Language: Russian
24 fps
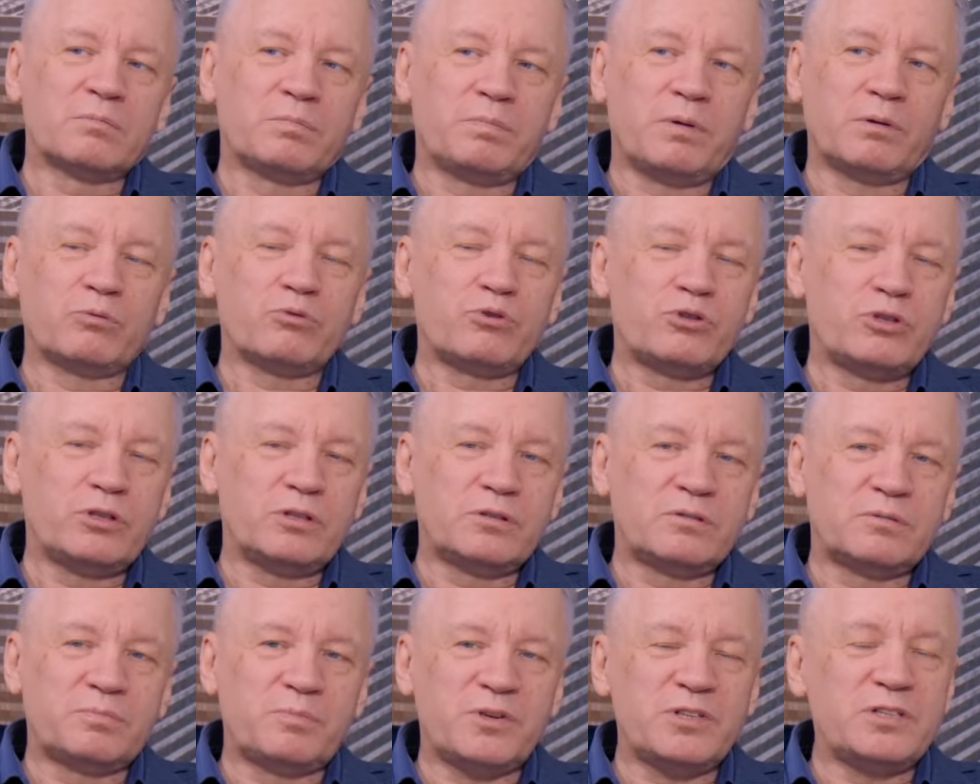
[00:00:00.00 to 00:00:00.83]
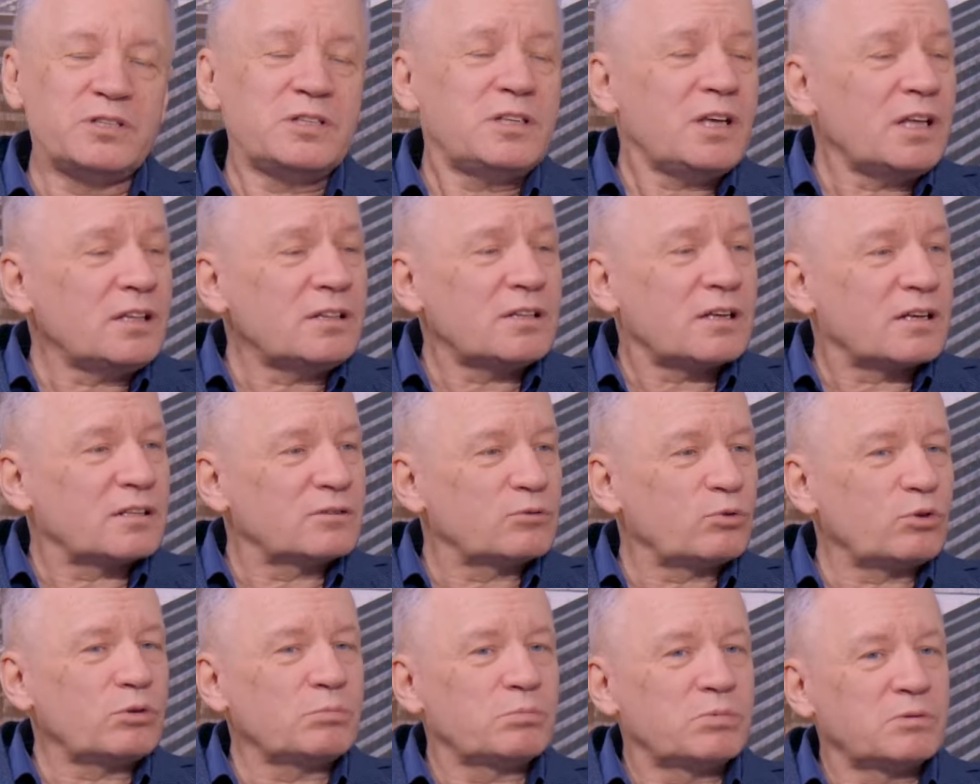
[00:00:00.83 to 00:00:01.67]
получить президента,
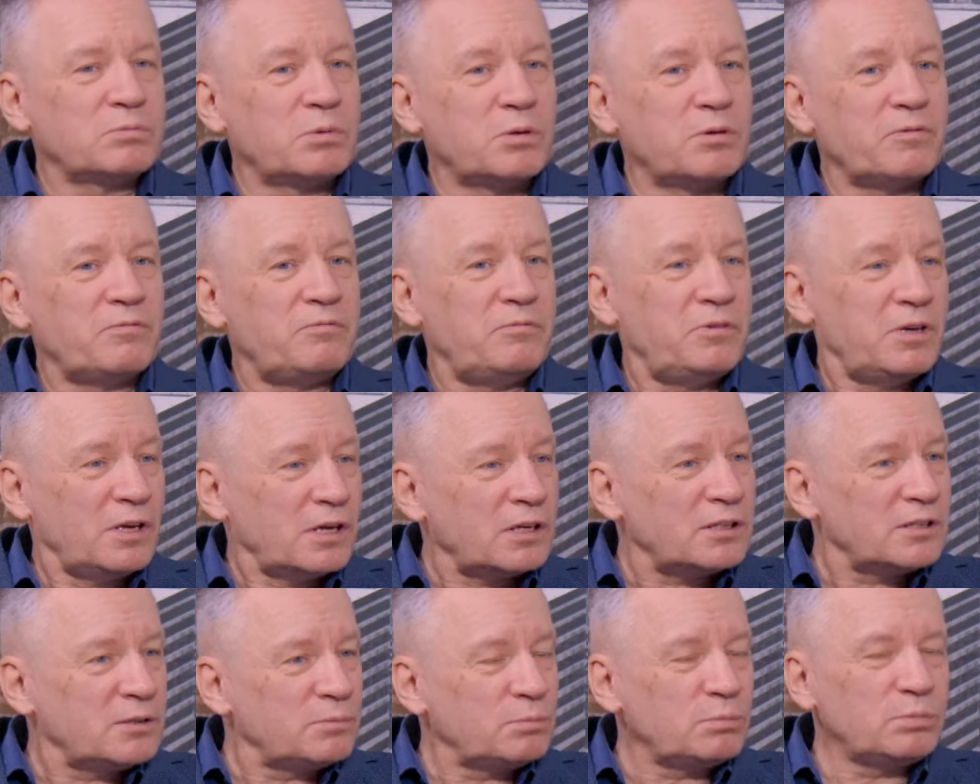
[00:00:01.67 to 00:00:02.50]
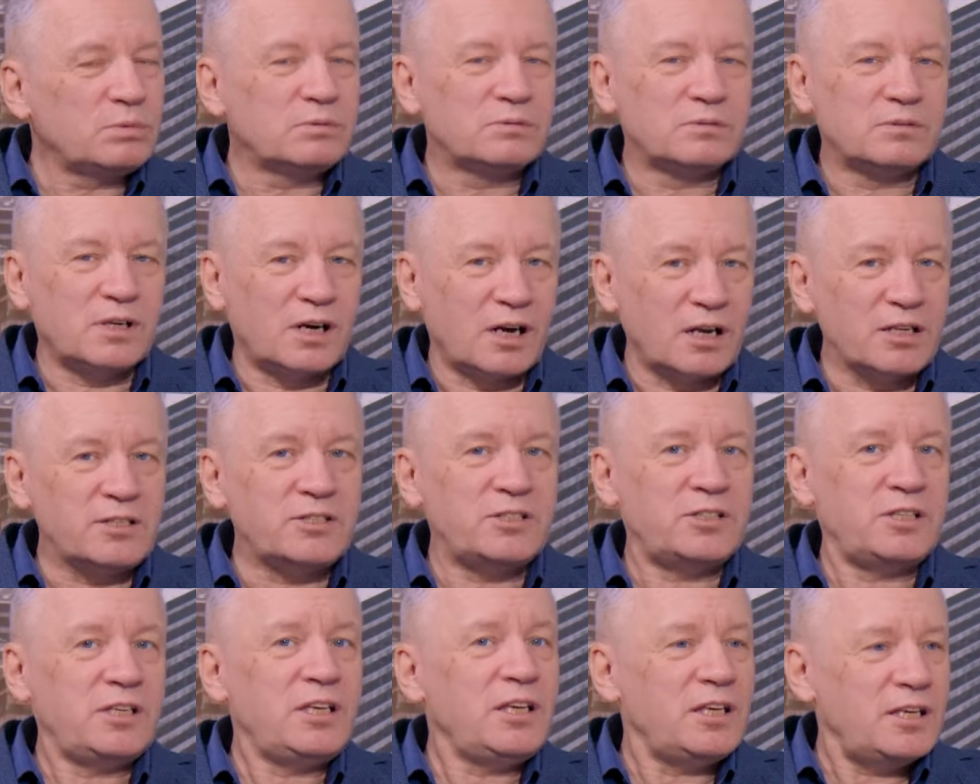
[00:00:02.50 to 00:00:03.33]
который был бы верным
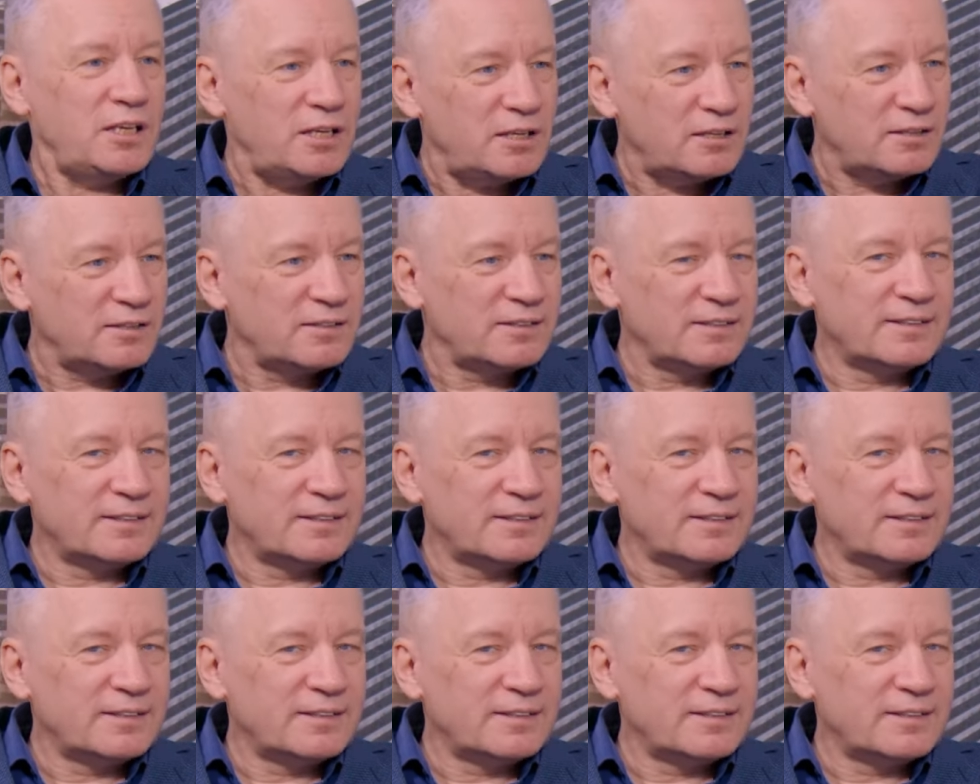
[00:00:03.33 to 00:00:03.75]
России.